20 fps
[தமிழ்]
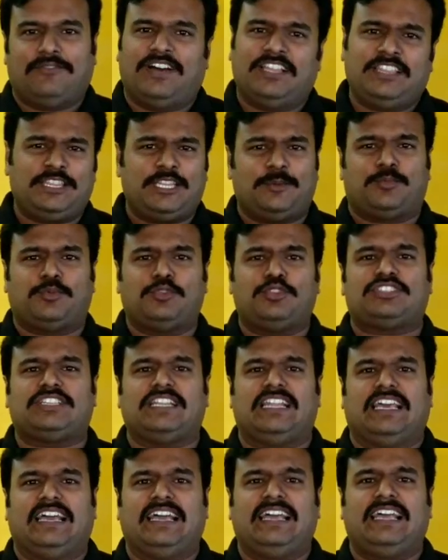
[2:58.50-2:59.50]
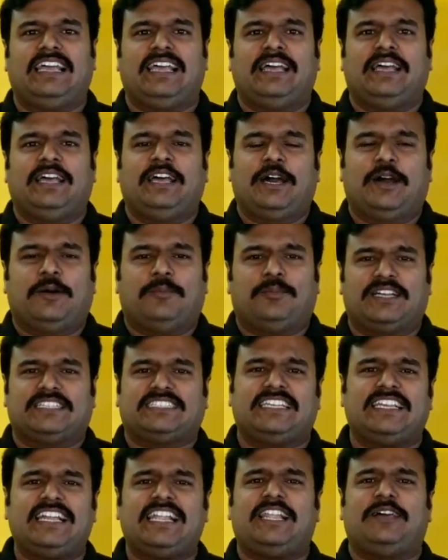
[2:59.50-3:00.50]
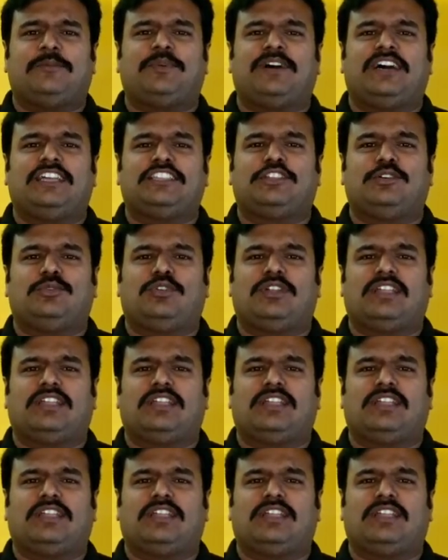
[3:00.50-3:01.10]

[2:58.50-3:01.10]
வந்த புதுசில் பசங்களை பார்த்த